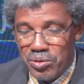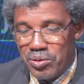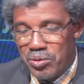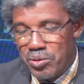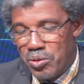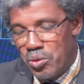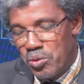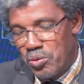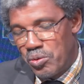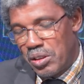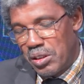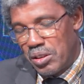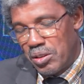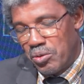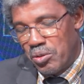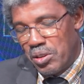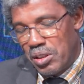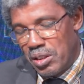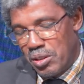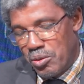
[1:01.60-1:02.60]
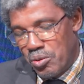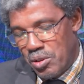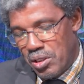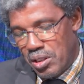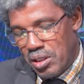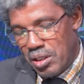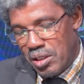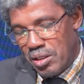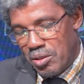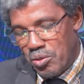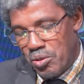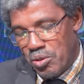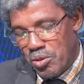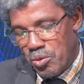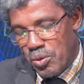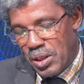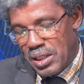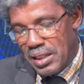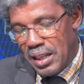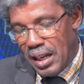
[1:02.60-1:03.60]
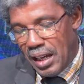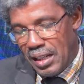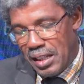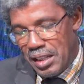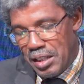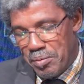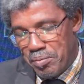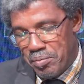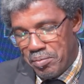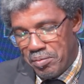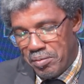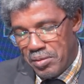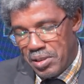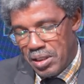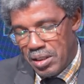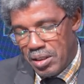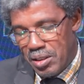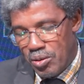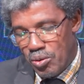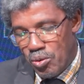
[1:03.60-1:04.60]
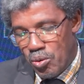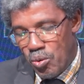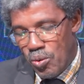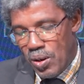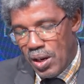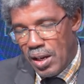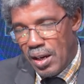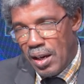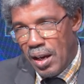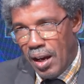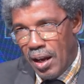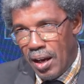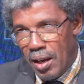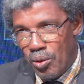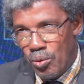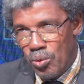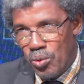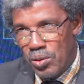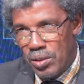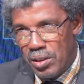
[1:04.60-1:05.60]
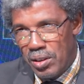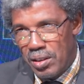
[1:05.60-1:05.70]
و و والتعليم هو حق